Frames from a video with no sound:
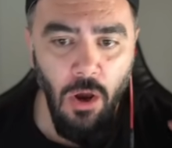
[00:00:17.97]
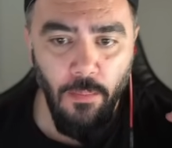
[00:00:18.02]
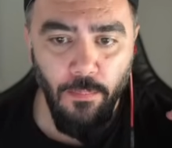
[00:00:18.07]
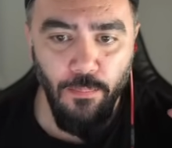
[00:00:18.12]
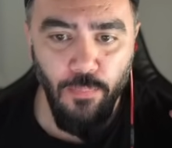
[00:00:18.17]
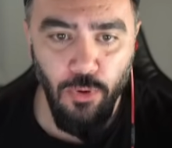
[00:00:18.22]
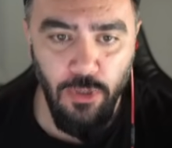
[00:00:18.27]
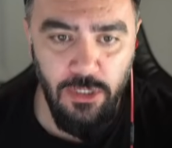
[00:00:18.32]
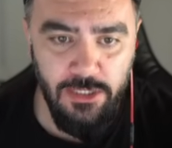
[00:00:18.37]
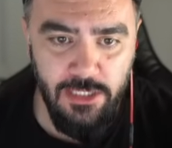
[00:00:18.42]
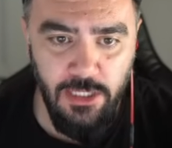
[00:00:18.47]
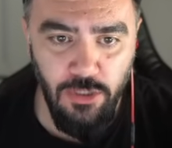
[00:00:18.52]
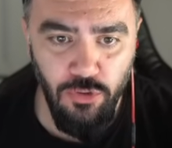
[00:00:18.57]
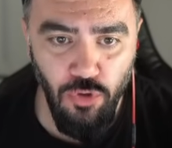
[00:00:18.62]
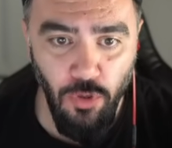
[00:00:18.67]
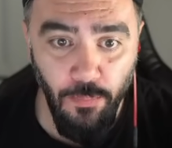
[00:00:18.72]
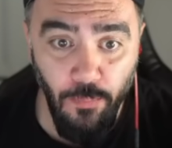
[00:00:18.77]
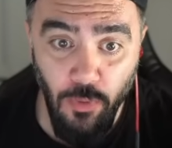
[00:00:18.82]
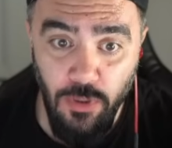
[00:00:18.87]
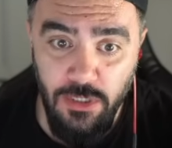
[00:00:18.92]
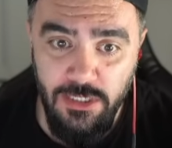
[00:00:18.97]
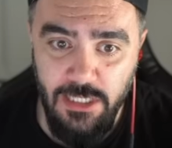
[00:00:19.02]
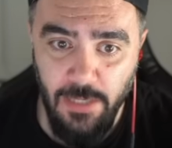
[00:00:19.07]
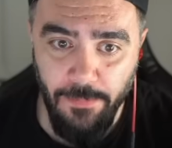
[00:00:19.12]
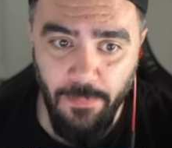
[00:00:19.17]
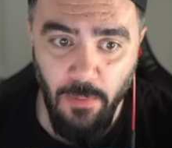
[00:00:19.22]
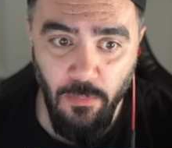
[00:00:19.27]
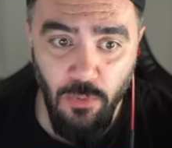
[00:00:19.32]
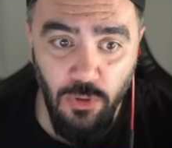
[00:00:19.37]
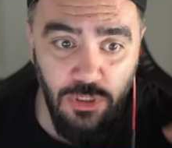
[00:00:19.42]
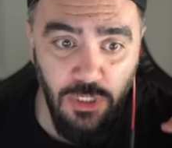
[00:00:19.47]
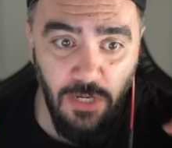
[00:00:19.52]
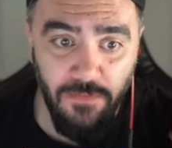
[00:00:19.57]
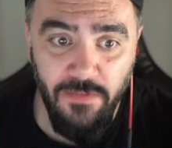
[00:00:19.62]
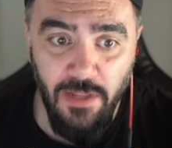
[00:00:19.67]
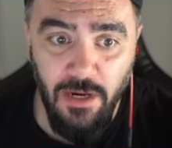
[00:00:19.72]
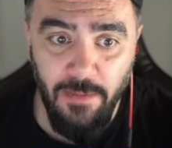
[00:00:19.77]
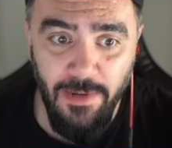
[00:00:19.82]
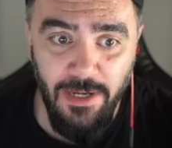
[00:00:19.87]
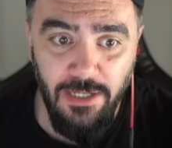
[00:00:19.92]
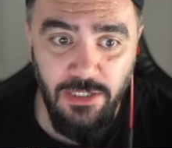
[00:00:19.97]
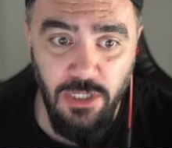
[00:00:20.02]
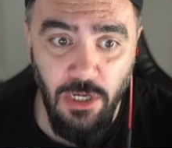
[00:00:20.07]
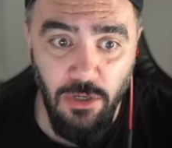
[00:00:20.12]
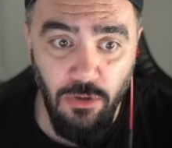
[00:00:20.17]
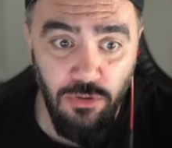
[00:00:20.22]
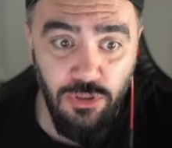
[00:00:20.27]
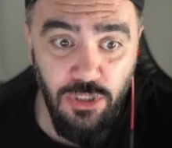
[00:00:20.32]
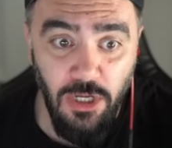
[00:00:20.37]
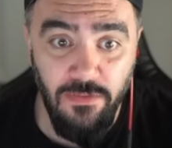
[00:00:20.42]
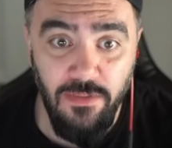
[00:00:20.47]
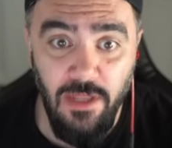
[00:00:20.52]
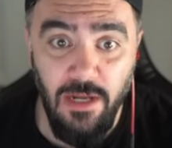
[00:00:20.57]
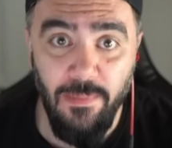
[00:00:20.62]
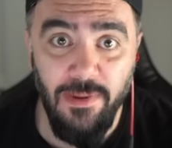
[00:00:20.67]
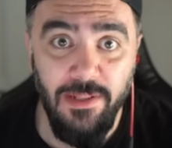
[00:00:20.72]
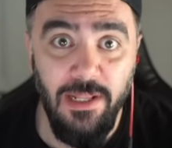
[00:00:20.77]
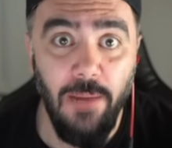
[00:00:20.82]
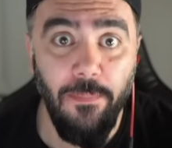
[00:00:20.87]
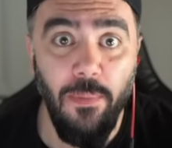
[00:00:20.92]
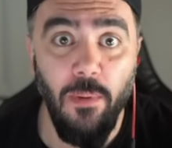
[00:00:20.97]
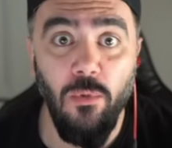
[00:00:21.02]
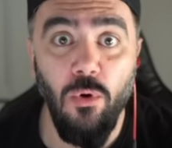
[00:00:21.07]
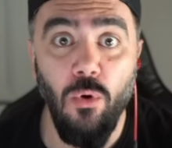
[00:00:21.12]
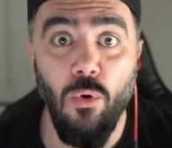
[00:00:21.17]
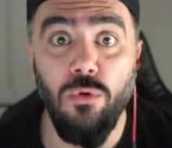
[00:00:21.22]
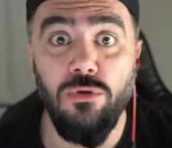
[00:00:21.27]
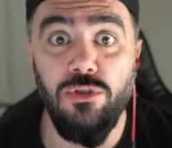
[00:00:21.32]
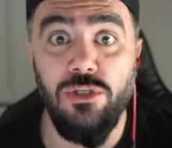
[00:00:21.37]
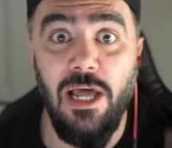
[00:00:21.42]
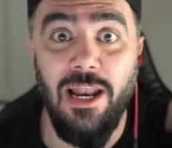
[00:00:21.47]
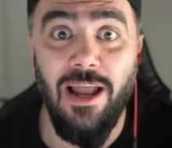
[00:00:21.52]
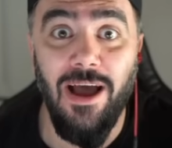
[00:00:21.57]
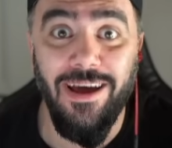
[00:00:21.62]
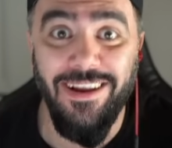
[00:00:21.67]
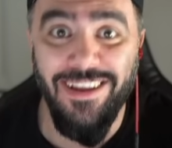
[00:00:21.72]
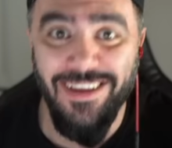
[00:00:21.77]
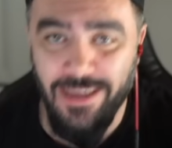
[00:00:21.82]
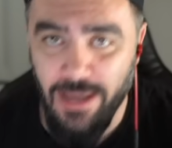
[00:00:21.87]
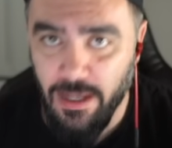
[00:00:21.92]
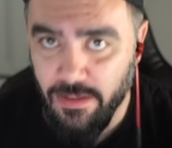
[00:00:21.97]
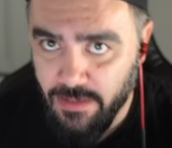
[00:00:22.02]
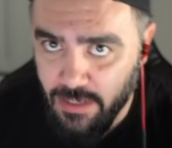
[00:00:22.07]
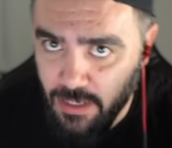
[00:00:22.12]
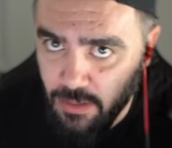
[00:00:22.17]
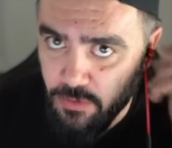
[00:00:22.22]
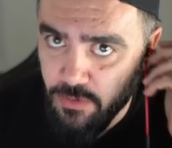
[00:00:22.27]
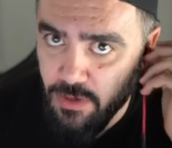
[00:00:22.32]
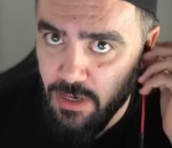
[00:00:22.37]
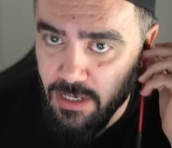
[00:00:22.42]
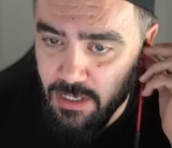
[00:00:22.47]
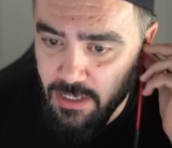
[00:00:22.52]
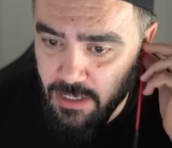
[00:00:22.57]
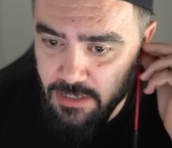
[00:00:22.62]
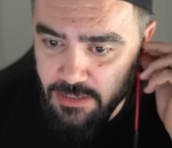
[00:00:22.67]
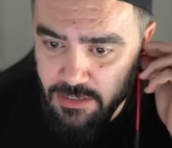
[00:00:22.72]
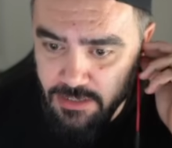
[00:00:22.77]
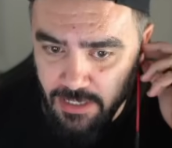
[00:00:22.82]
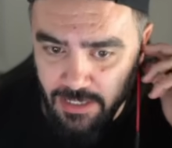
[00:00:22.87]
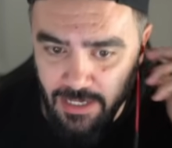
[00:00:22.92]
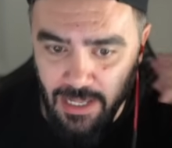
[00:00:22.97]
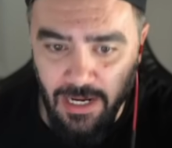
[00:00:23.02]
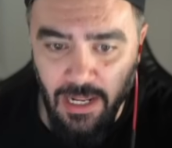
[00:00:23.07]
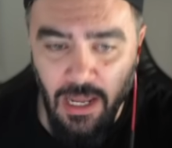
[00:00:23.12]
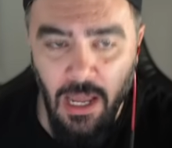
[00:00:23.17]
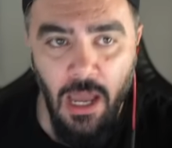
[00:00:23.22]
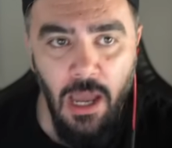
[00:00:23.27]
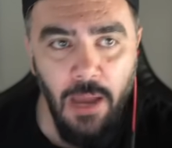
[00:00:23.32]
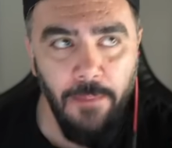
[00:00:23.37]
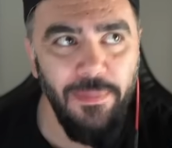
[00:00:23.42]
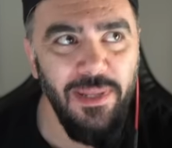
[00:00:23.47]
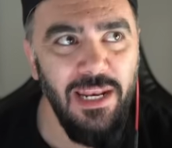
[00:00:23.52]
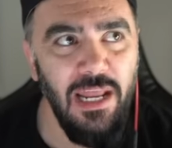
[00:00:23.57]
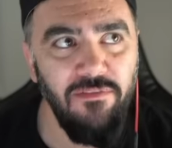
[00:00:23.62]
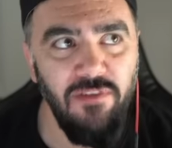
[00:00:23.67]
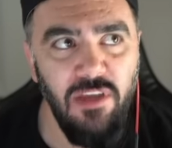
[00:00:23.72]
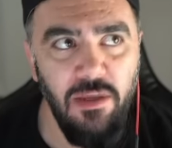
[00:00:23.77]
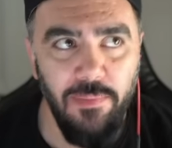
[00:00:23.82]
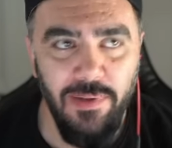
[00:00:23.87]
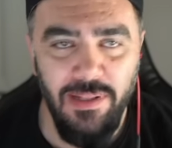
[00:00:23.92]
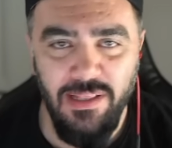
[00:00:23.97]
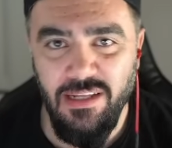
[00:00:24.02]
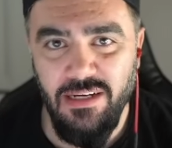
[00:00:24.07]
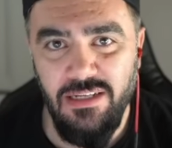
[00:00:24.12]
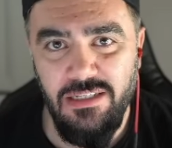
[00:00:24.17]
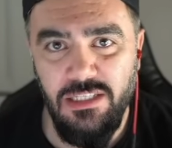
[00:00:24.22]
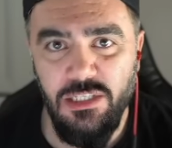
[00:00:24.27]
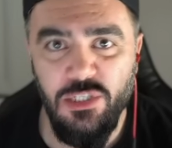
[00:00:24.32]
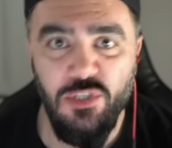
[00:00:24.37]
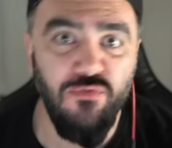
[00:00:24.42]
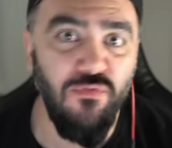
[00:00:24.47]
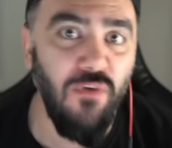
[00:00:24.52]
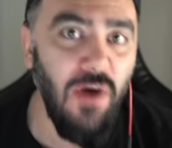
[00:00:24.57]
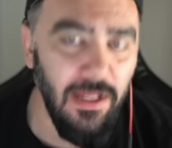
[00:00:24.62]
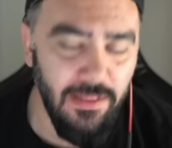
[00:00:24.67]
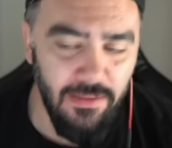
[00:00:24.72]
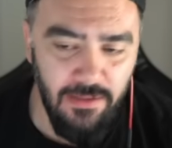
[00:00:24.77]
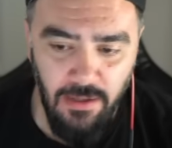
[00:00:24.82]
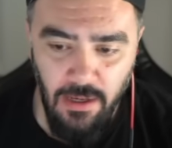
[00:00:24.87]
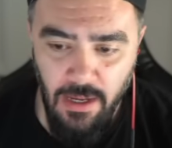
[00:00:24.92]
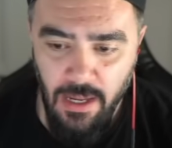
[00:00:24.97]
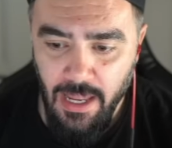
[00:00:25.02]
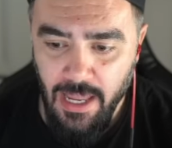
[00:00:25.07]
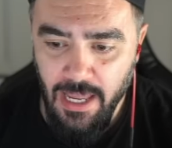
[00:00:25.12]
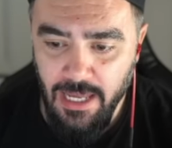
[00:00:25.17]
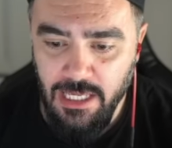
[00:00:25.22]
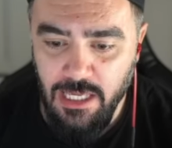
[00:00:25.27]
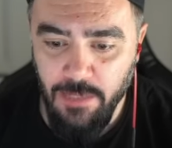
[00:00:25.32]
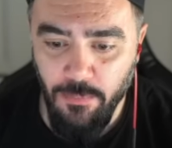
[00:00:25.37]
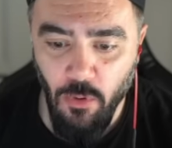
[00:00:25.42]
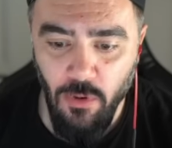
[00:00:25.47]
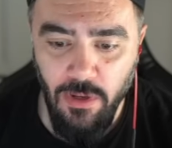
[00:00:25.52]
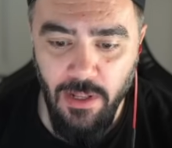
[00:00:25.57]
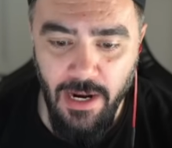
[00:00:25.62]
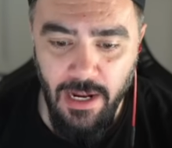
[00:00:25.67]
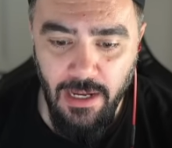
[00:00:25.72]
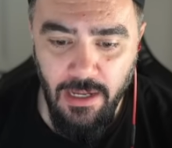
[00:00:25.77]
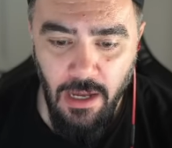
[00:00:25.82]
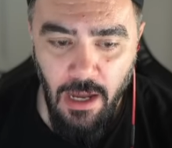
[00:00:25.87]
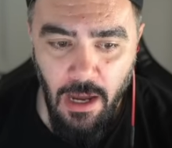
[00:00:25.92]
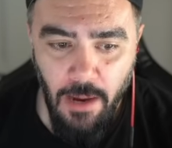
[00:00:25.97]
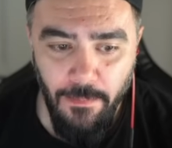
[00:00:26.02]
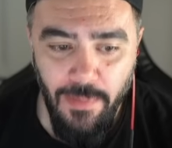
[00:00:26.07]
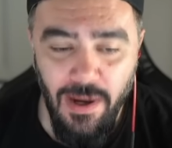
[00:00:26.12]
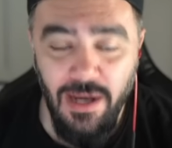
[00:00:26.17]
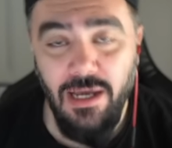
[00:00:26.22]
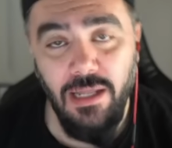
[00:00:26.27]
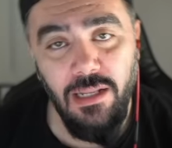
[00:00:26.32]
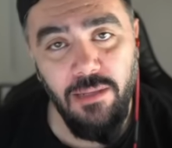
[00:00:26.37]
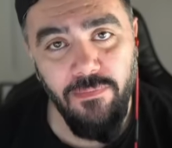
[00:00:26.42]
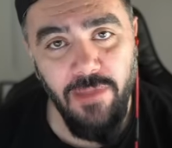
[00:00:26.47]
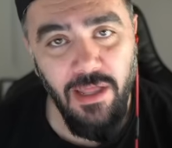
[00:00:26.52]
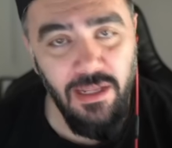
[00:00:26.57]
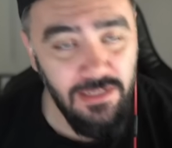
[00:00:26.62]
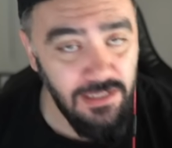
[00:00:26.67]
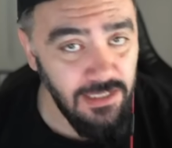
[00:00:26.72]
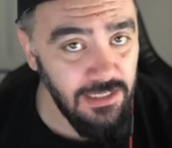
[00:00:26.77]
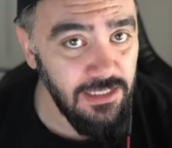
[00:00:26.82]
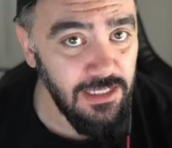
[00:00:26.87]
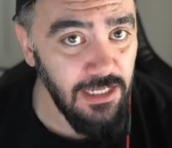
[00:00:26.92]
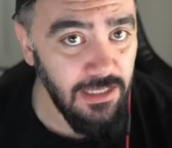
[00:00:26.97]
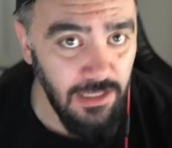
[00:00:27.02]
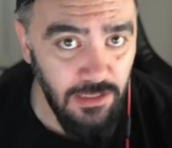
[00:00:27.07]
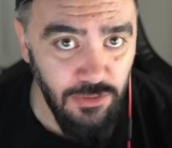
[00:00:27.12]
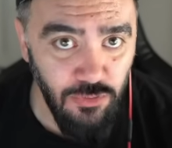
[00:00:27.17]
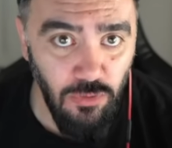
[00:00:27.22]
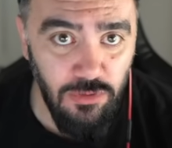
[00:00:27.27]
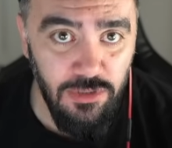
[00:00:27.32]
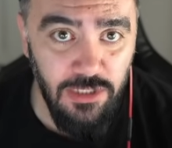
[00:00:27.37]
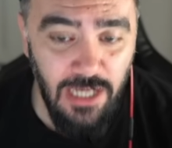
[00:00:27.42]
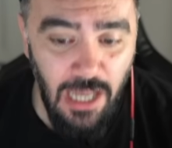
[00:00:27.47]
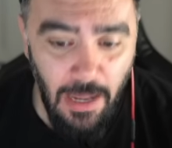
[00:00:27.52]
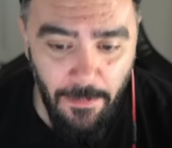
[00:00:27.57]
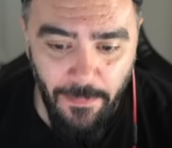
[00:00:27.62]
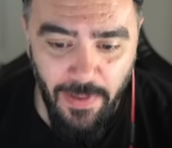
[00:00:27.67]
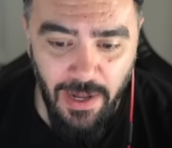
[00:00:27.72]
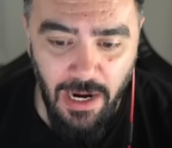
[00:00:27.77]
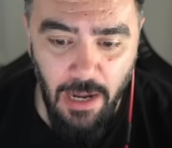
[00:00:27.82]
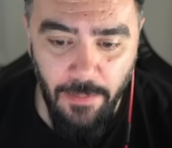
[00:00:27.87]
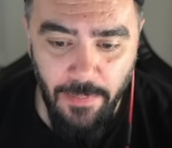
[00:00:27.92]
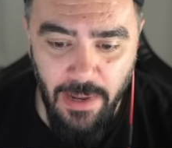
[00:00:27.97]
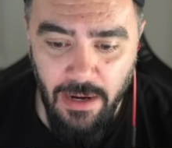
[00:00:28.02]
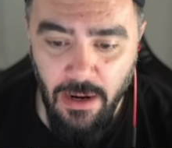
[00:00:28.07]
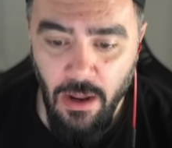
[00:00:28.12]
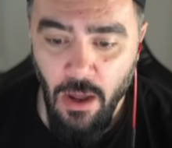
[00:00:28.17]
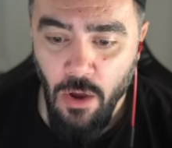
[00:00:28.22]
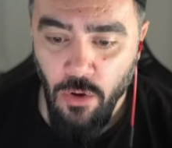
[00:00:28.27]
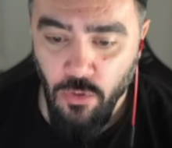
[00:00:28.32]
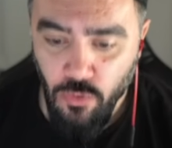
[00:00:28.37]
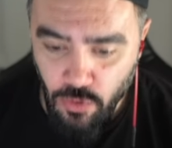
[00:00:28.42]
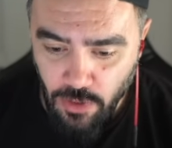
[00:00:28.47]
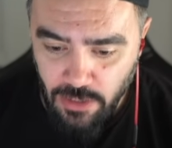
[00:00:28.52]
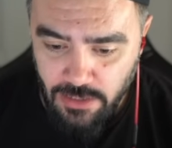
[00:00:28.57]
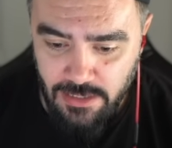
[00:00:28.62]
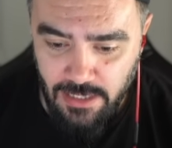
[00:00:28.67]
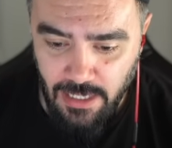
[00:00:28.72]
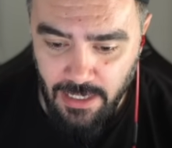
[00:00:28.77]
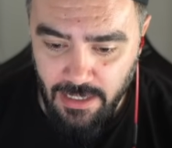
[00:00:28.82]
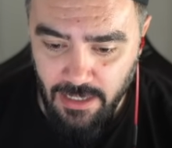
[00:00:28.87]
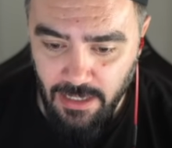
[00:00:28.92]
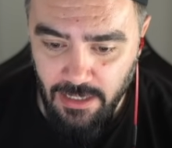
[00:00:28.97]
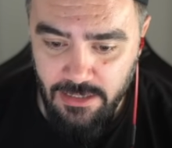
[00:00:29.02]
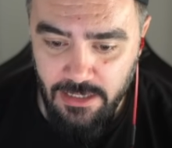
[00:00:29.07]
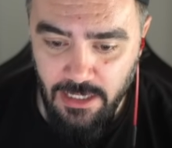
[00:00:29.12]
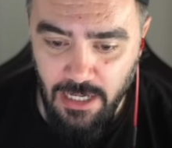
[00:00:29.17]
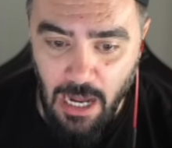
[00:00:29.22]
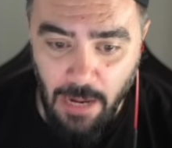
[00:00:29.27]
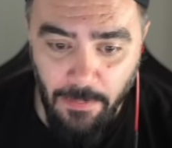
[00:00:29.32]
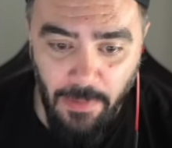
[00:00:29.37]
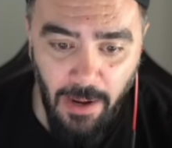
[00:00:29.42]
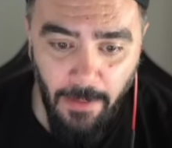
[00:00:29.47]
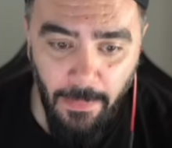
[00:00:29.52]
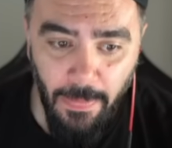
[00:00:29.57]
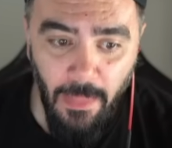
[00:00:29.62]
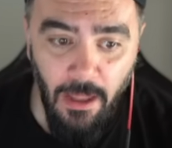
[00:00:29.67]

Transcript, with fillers: Polis gidiyor polis yapamıyor jandarmaya çağırıyor. Jandarma da yapamıyor özel harekat geliyor arkadaşlar. Yani bir nevi bildiğiniz SWAT ekibi olarak bakalım nasıl gidecek nasıl olacak hep beraber göreceğiz arkadaşlar ama...